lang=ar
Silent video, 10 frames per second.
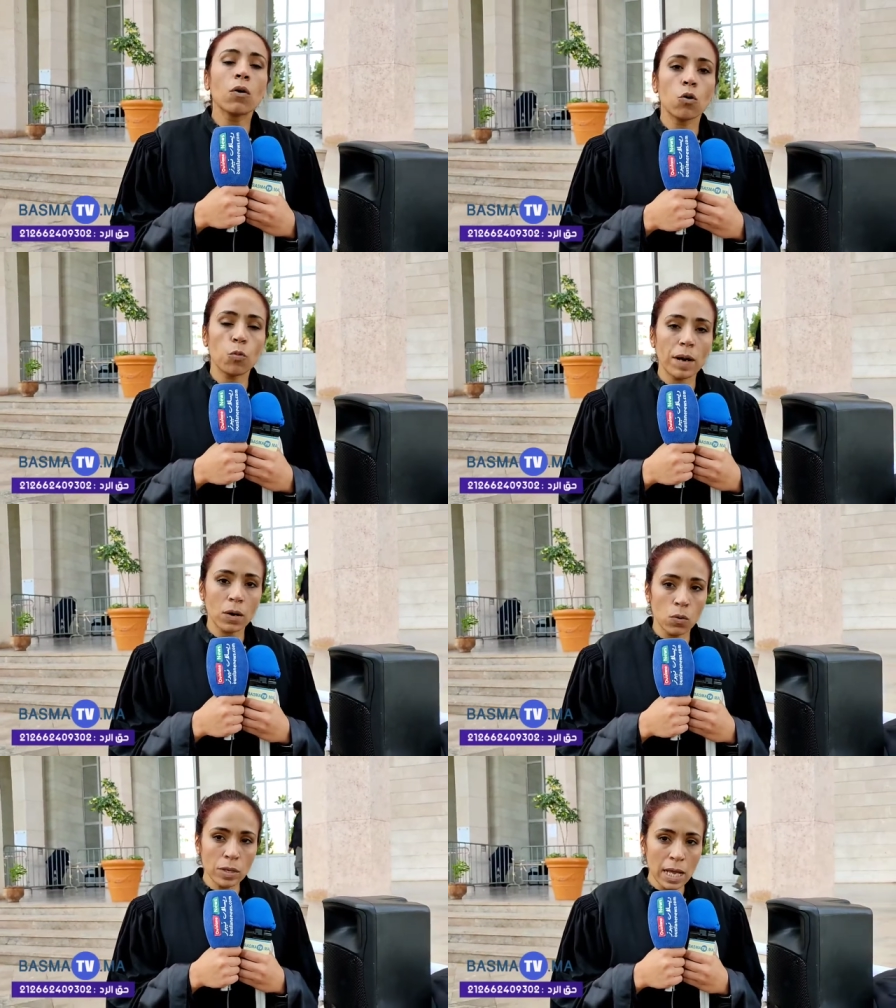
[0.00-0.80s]

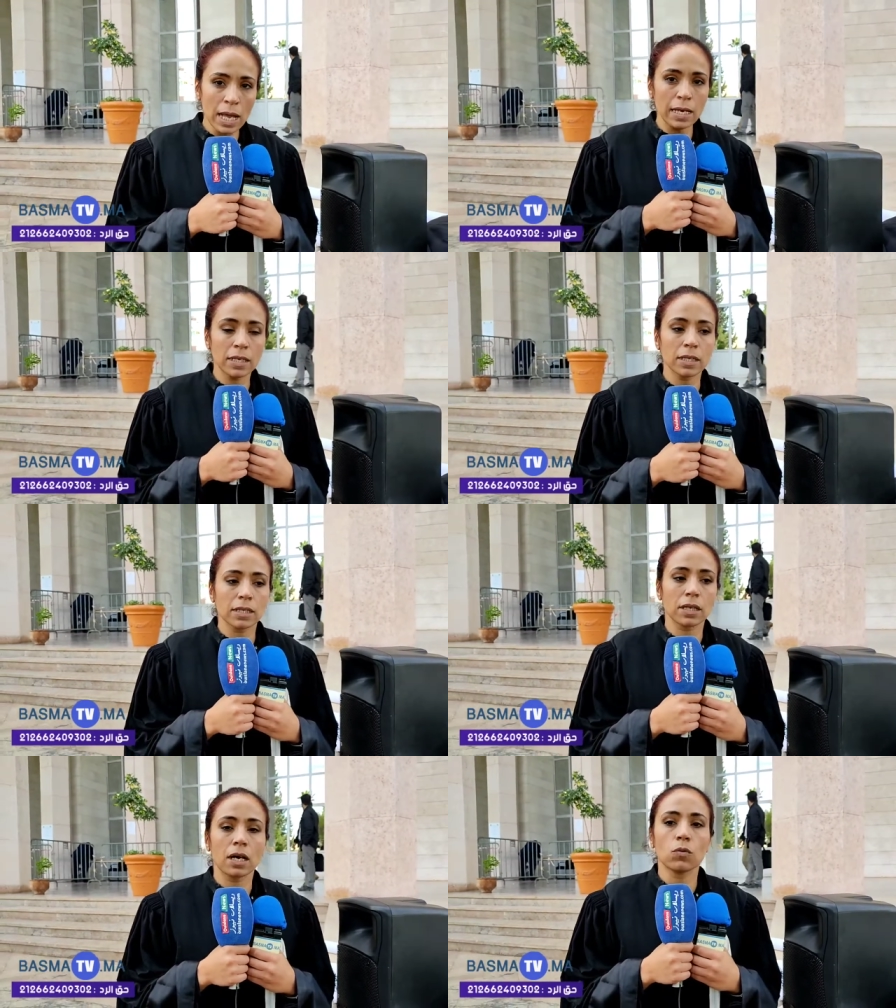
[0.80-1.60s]
وباقون على
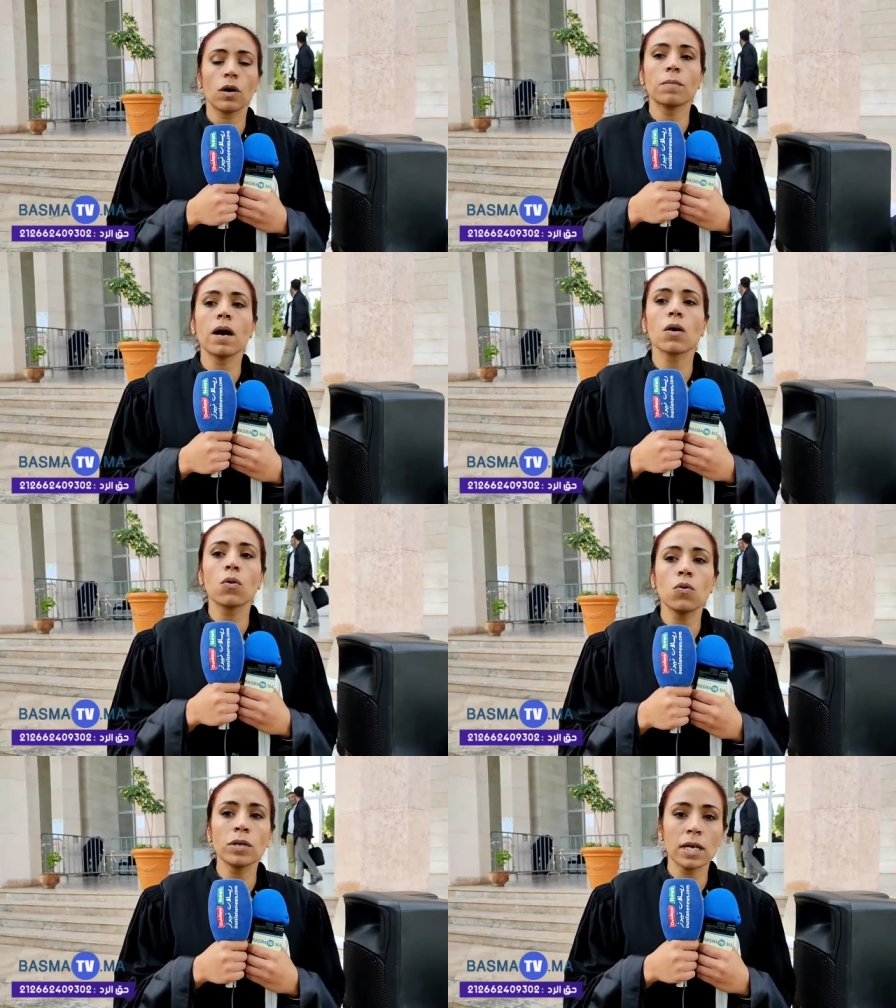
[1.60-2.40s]
النضال
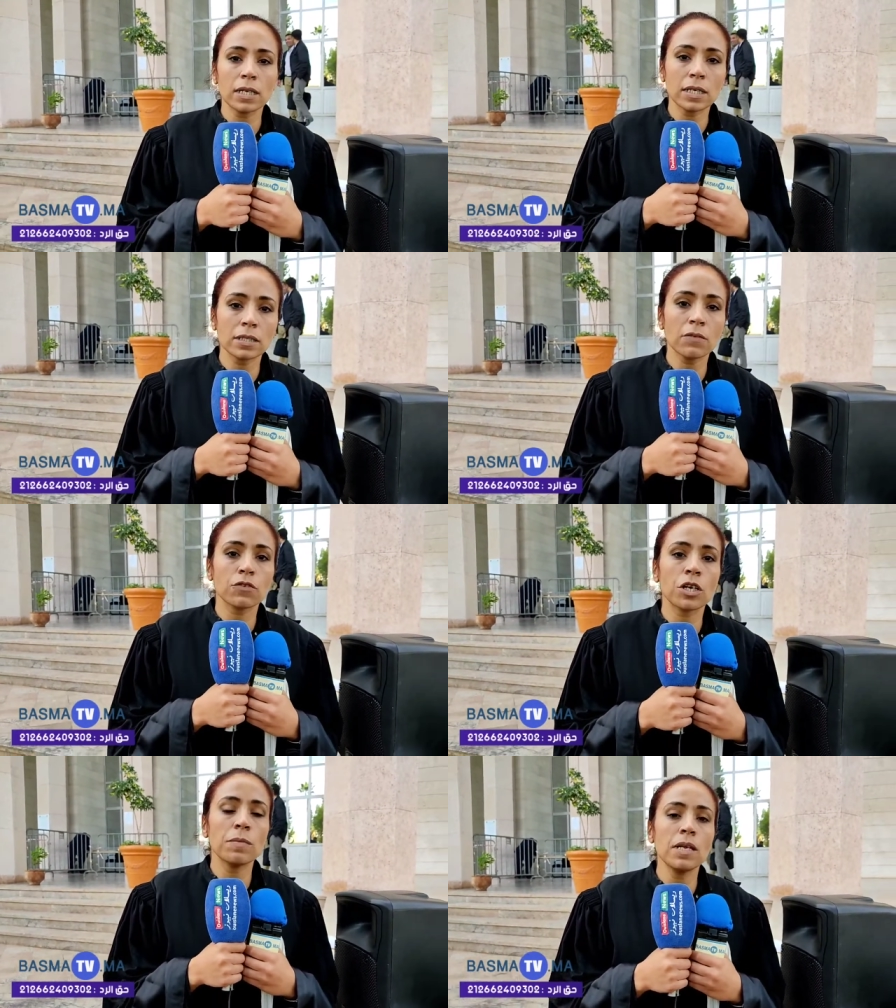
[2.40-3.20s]
وباقون على النضال
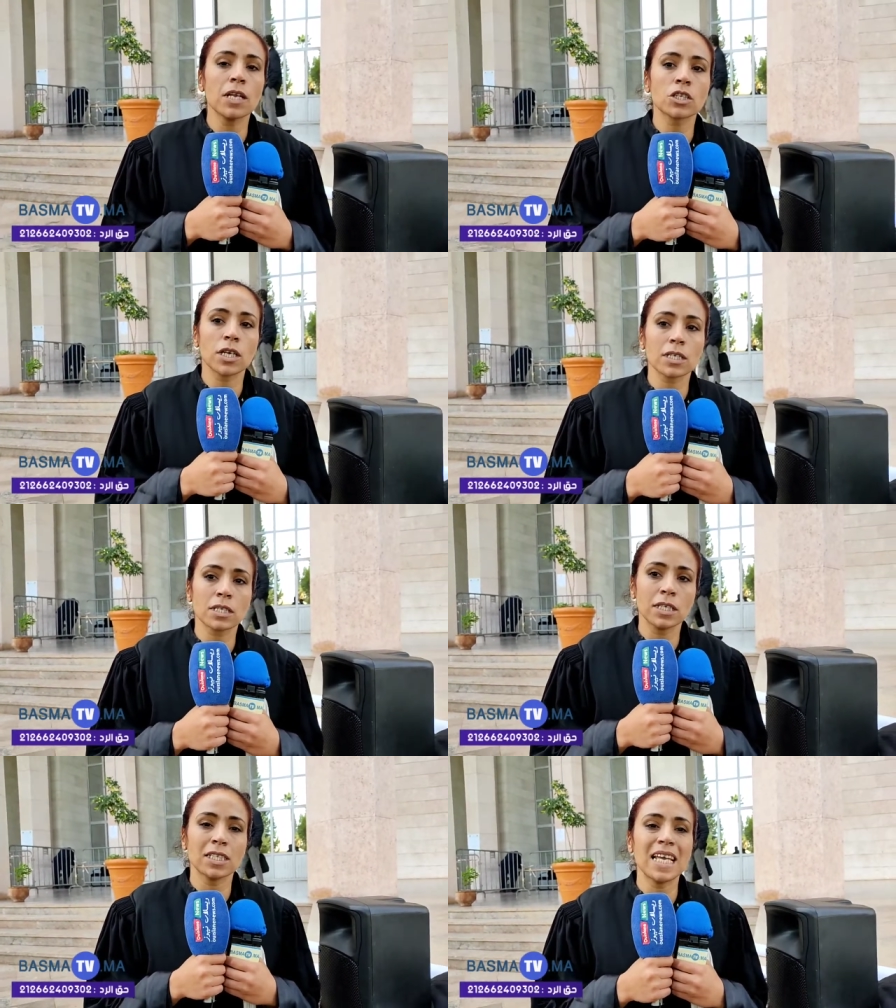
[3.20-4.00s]
في جميع الاشكال
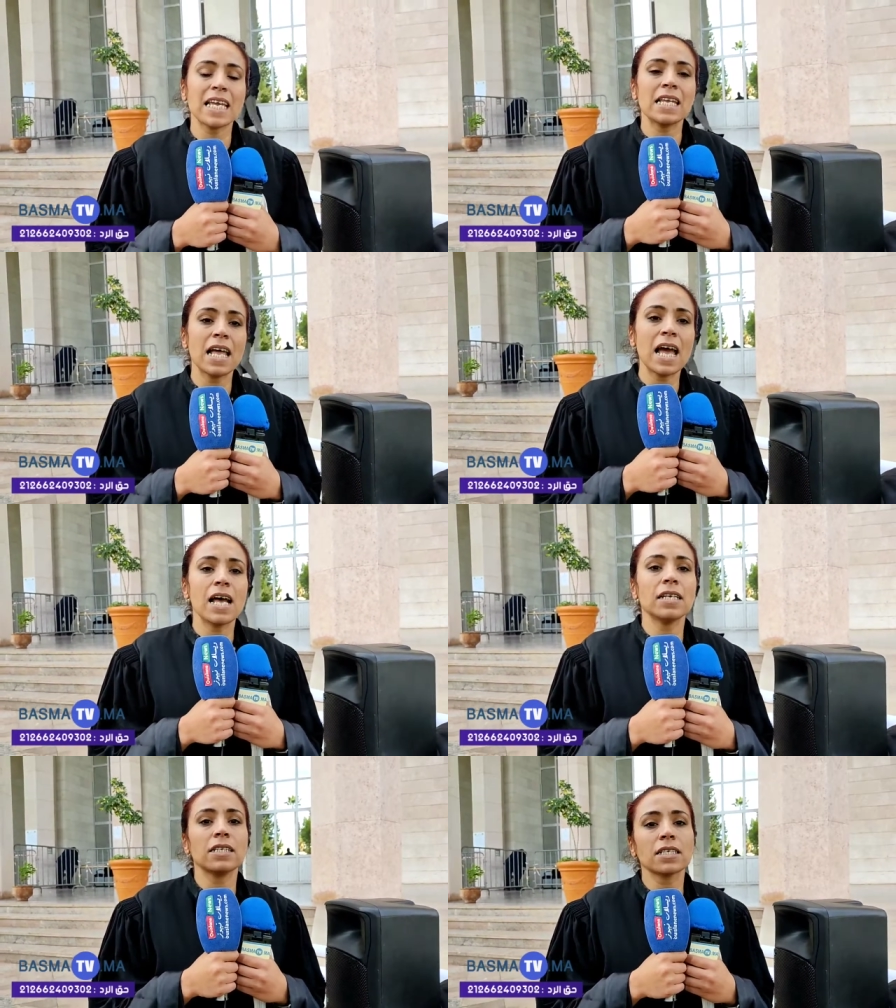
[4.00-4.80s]
التصعيديه الى
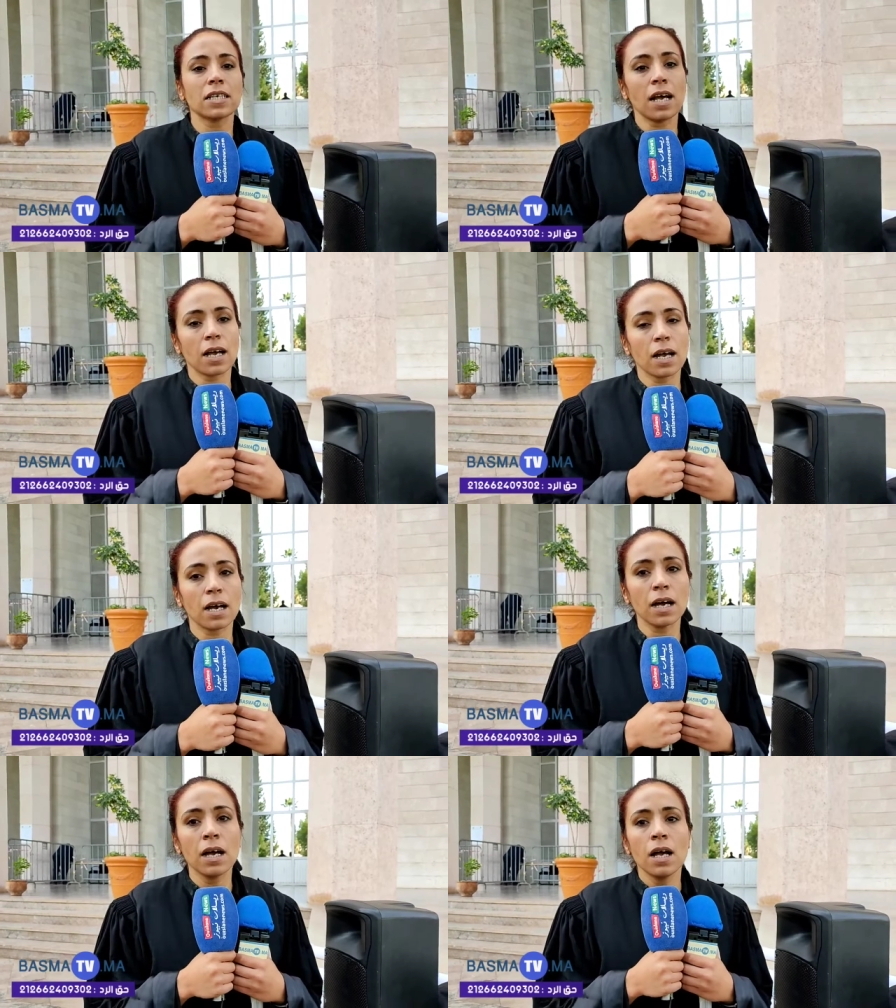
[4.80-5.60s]
ان
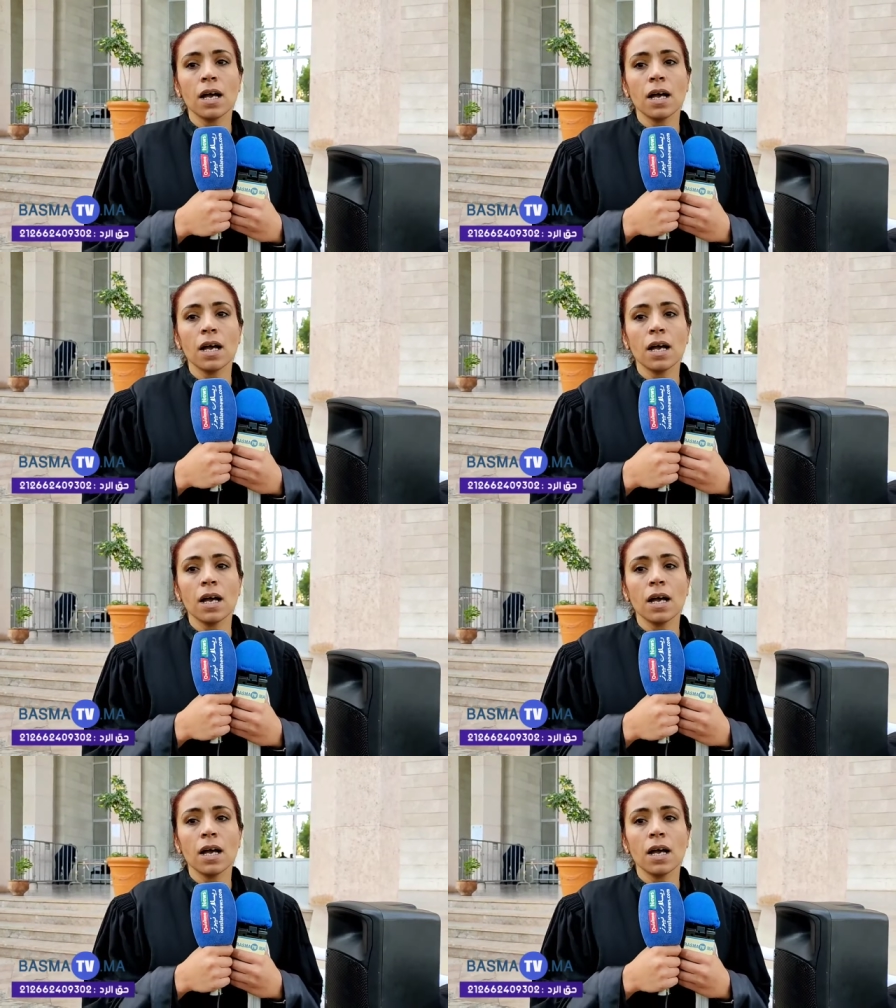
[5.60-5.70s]
يتحقق